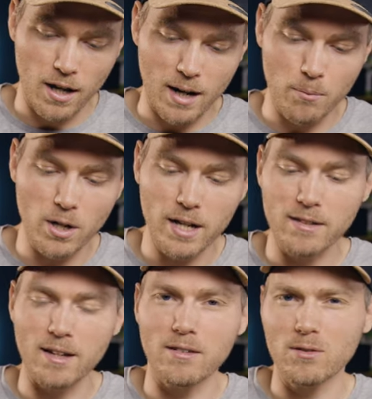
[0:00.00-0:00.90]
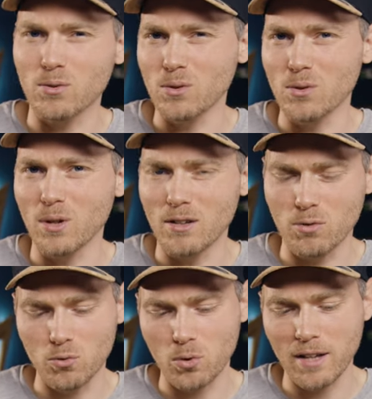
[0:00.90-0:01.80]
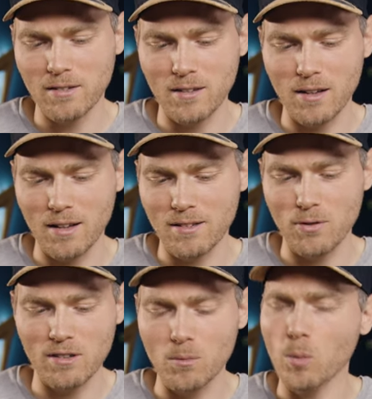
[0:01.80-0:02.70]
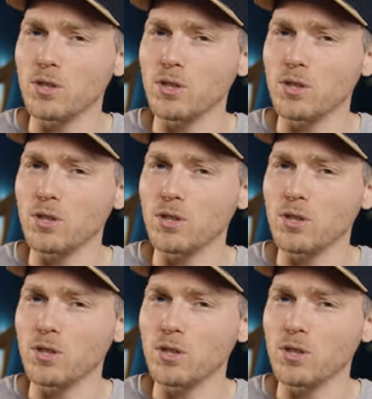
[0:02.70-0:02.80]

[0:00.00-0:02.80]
La molette, elle se, elle se tourne assez, assez facilement,